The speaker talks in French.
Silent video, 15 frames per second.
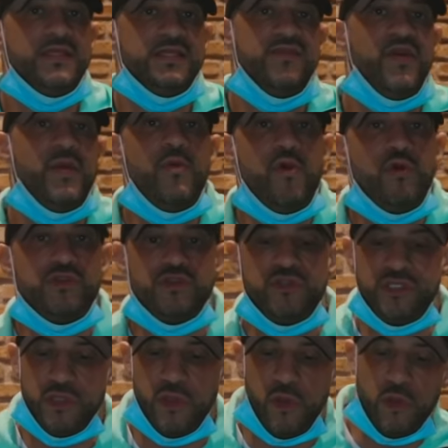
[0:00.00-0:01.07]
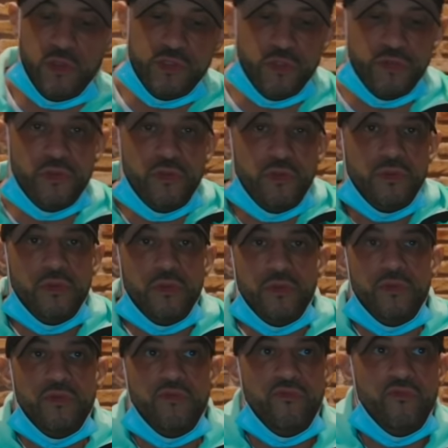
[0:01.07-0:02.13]
C'est vraiment en, ressentant
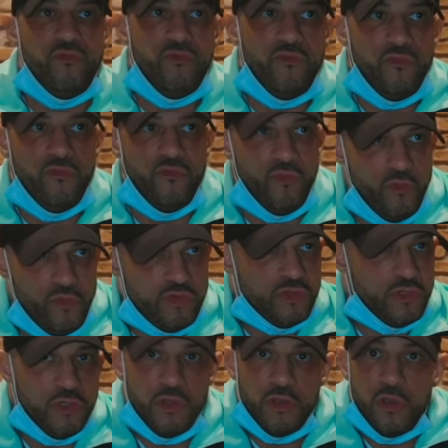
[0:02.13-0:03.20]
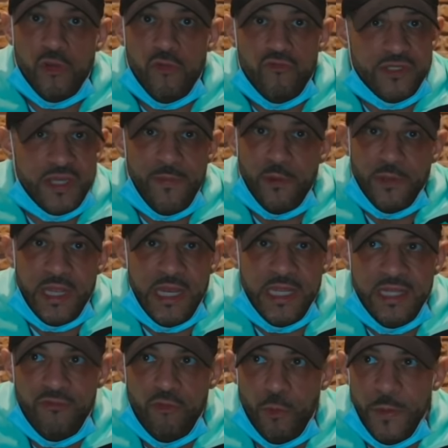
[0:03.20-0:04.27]
vos muscles que vous apprenez à
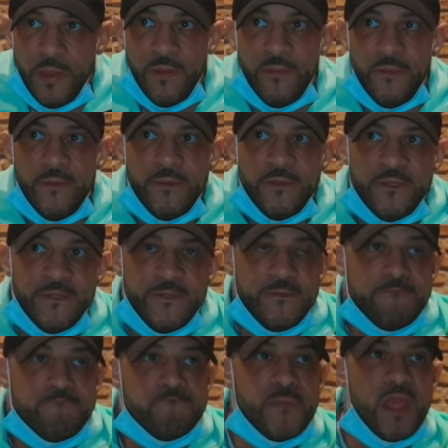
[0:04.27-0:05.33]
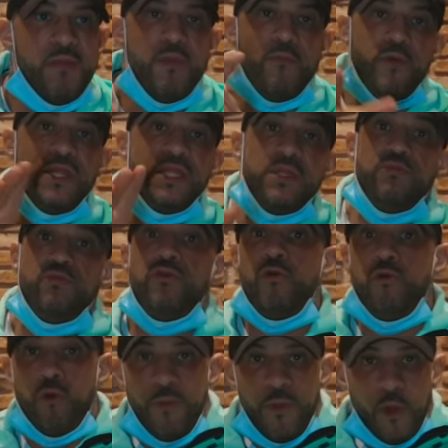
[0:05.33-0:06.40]
les développer. Et même pour les
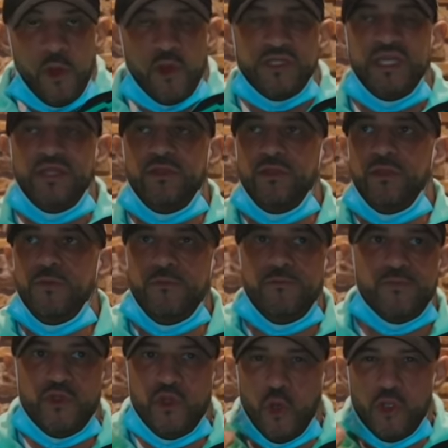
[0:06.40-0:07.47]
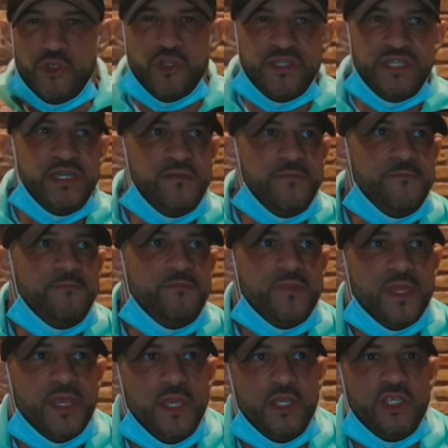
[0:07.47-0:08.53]
débutants qu'on n'ont pas encore euh, ce ressenti,
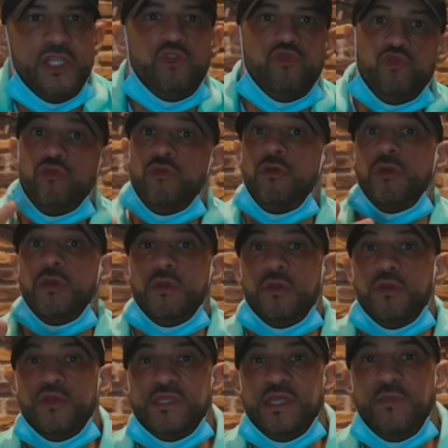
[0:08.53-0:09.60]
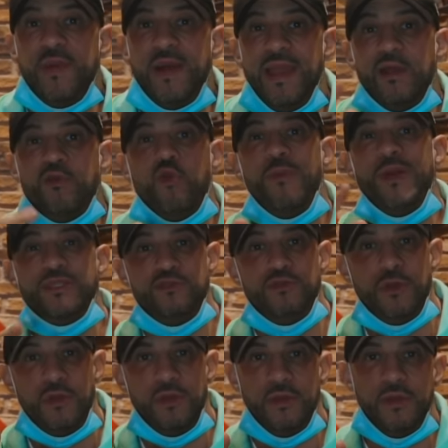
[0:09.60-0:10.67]
je dis toujours que c'est par la
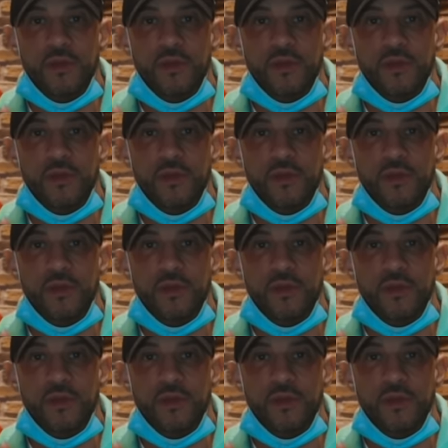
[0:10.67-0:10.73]
courbature